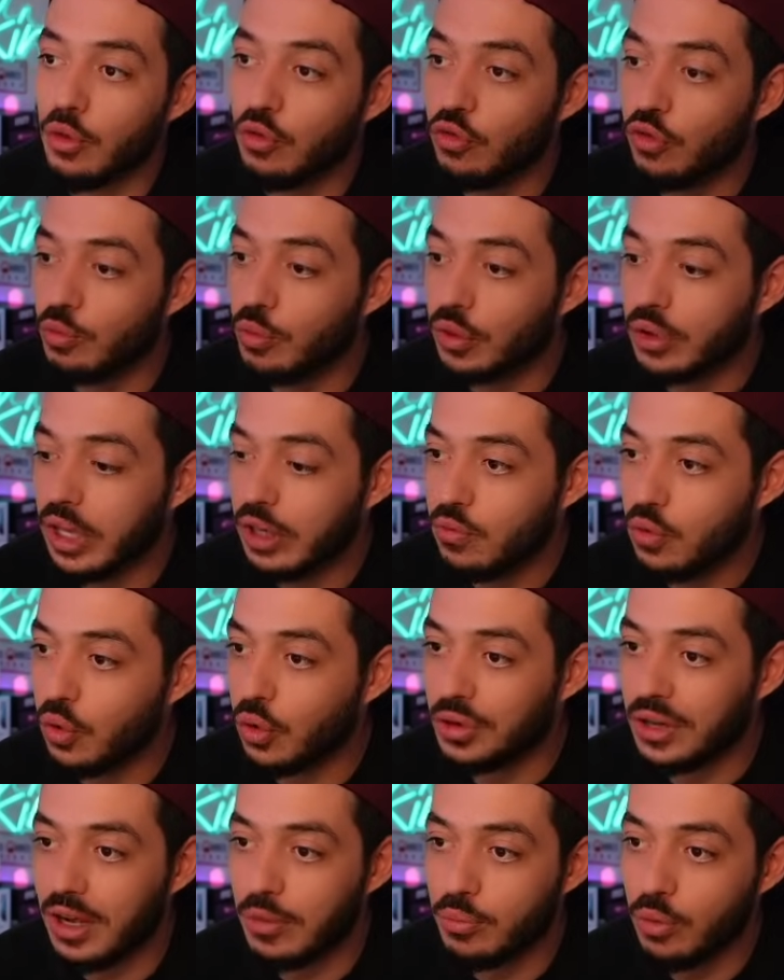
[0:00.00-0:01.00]
vous le montrer vu
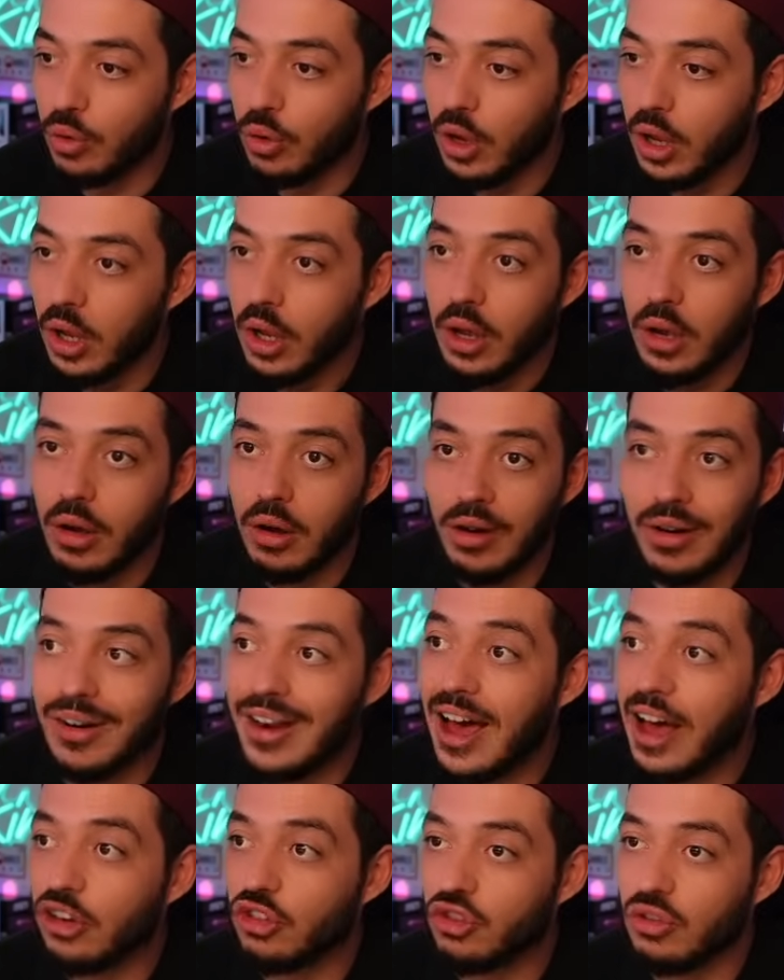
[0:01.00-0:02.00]
qu'on est un peu
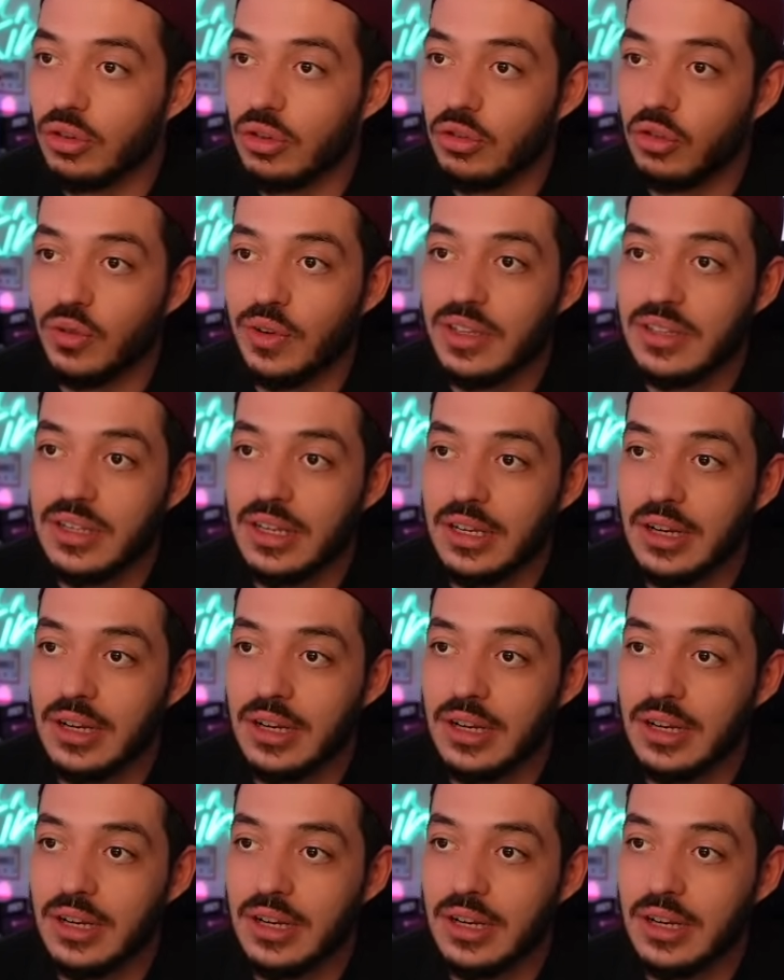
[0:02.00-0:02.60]
large. Je vais essayer